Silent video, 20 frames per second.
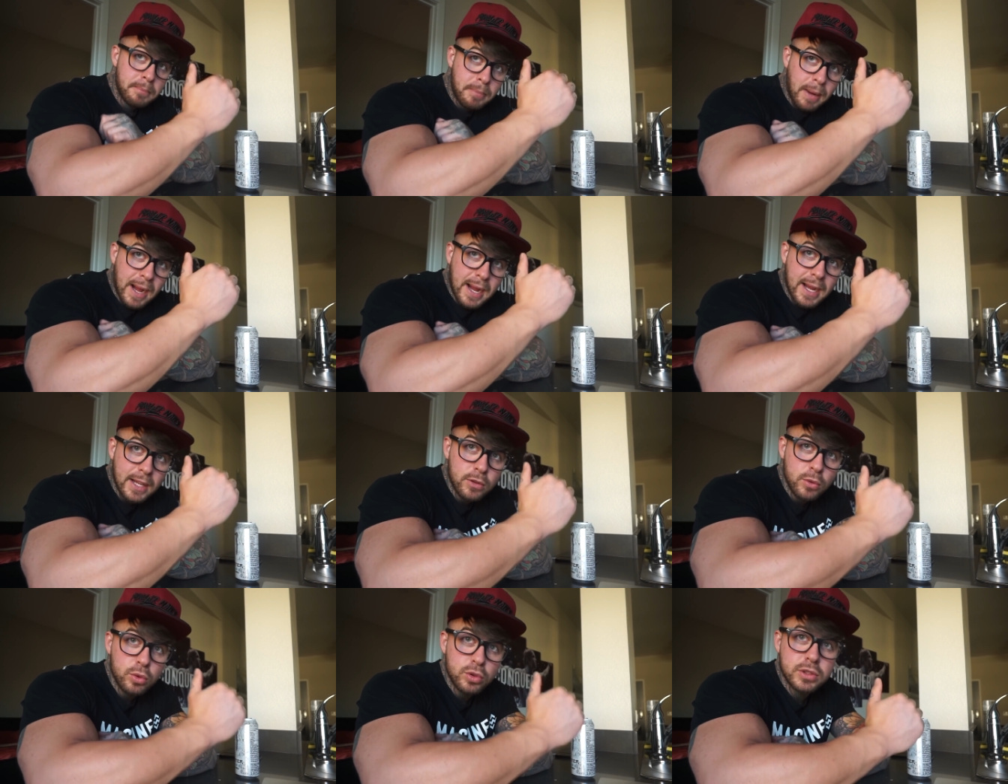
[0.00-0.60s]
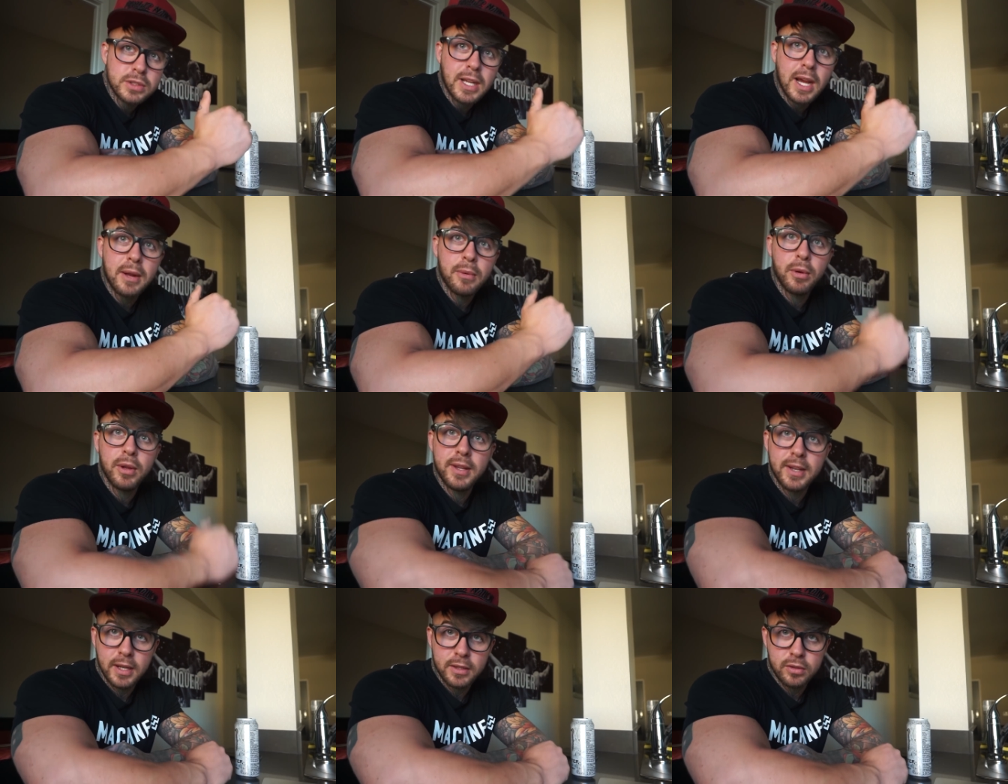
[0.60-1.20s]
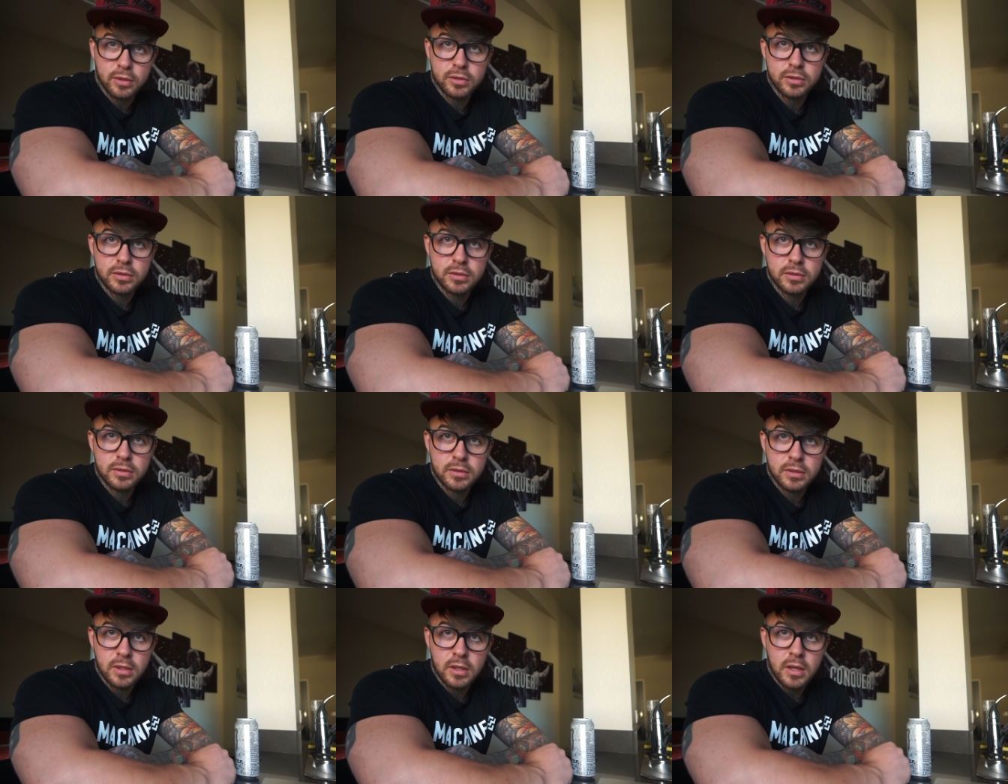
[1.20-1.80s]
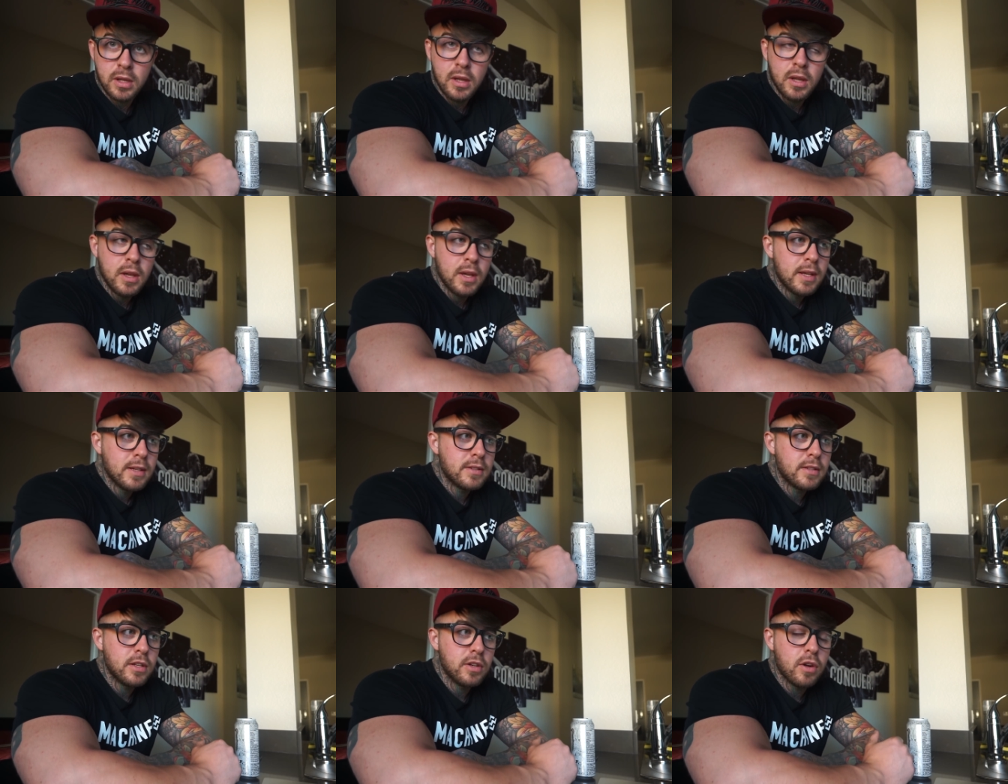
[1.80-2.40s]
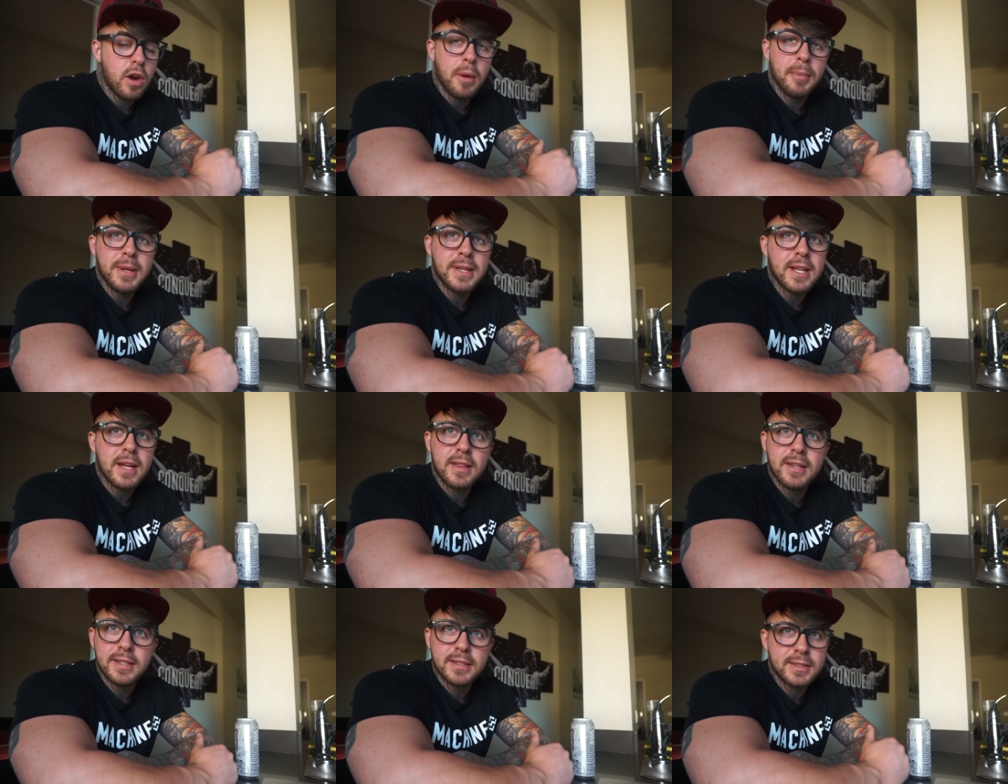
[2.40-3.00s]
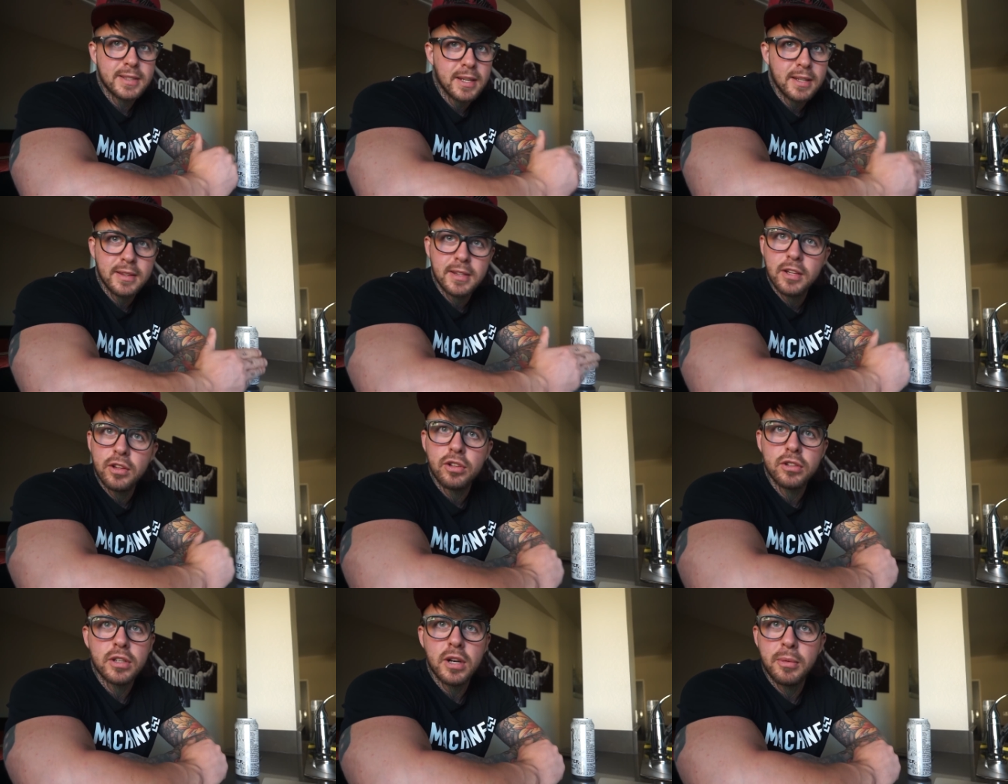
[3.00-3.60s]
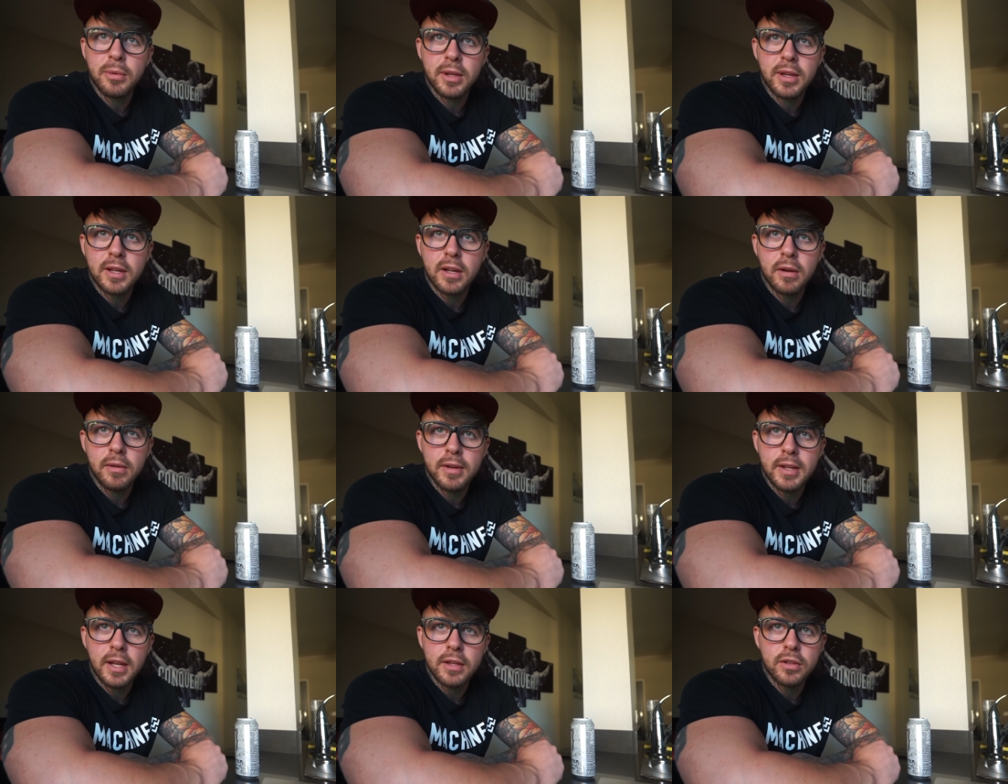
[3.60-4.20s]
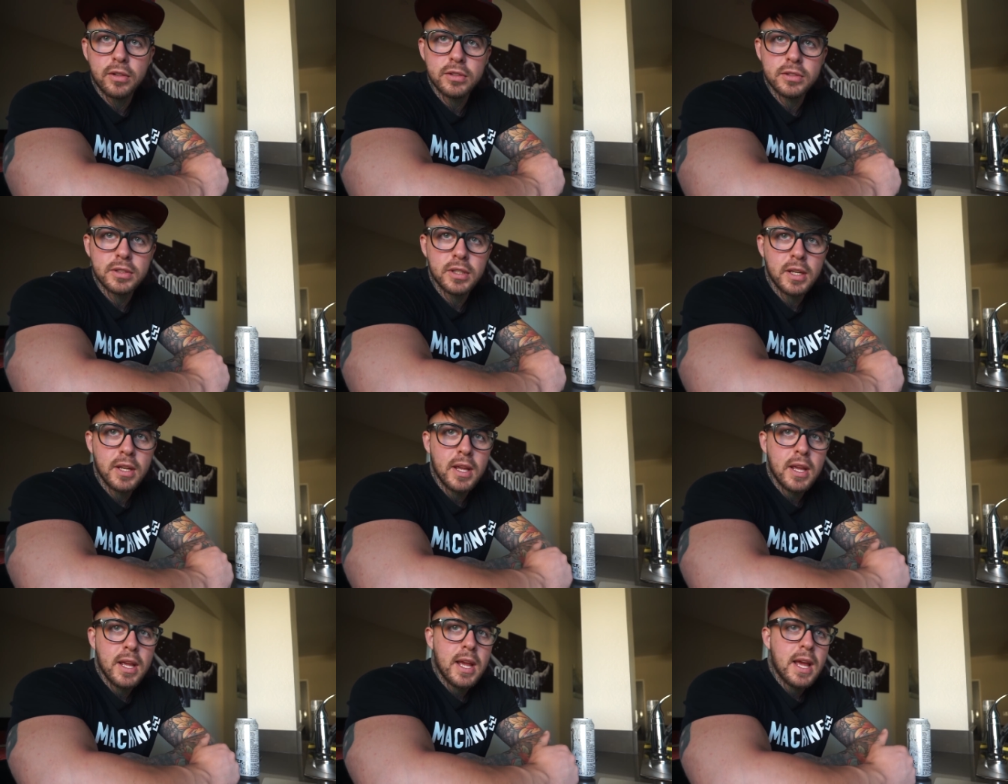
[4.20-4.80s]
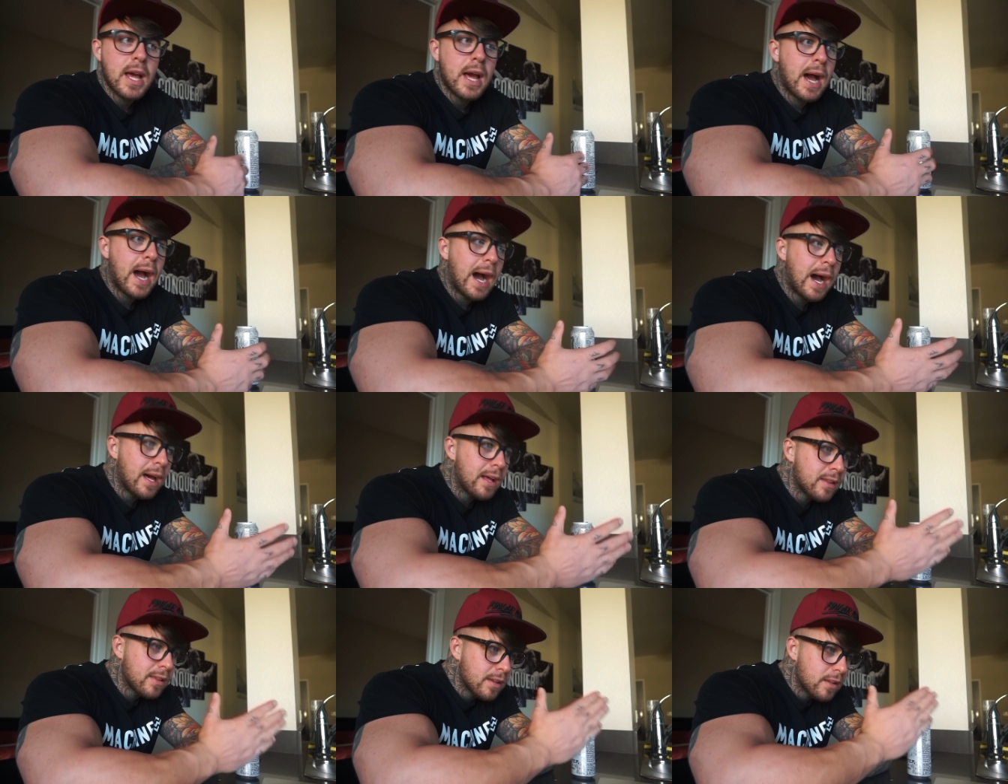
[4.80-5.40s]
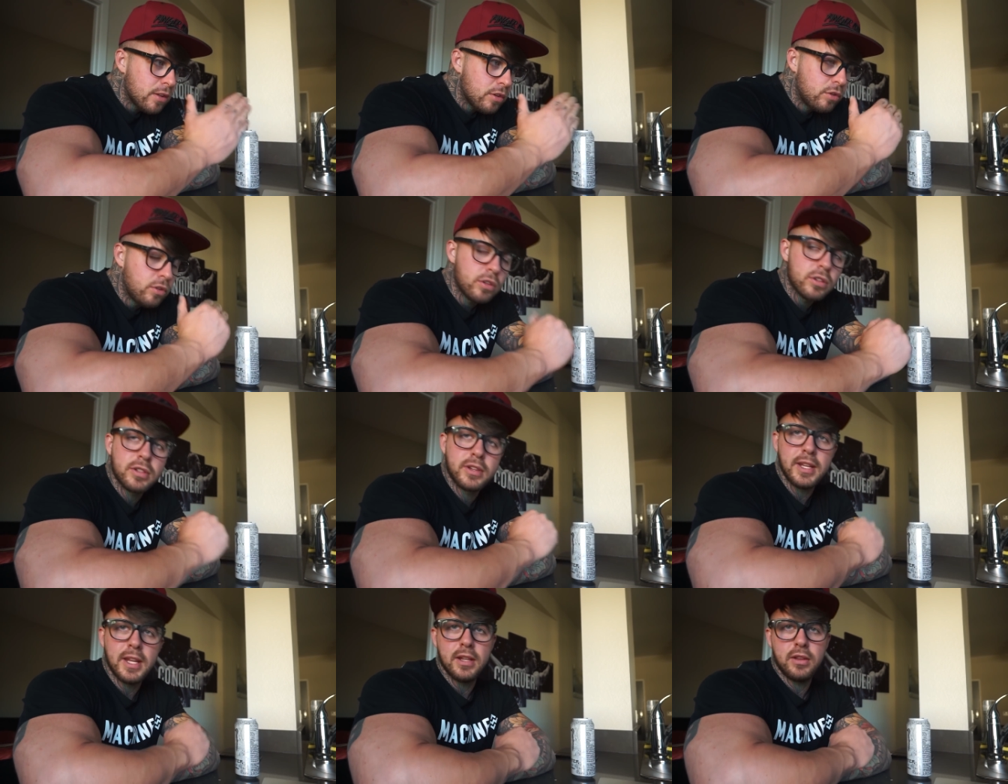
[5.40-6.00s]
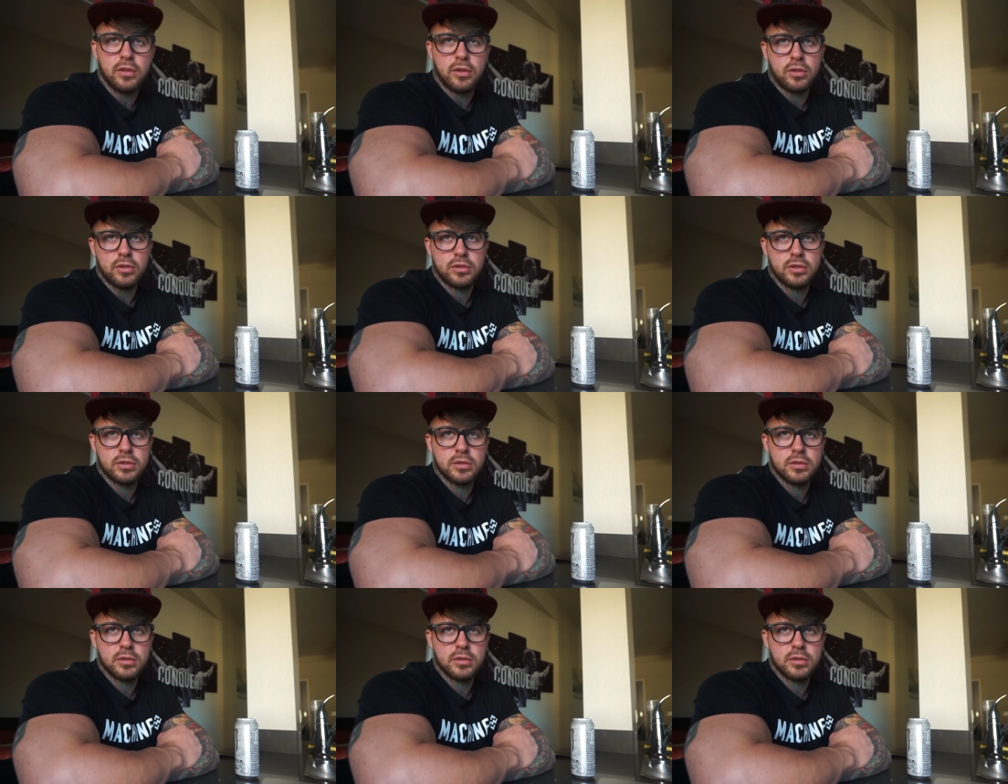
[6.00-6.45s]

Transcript: baja tus carbohidratos si normalmente haces 300 gramos de carbohidratos, haz 200,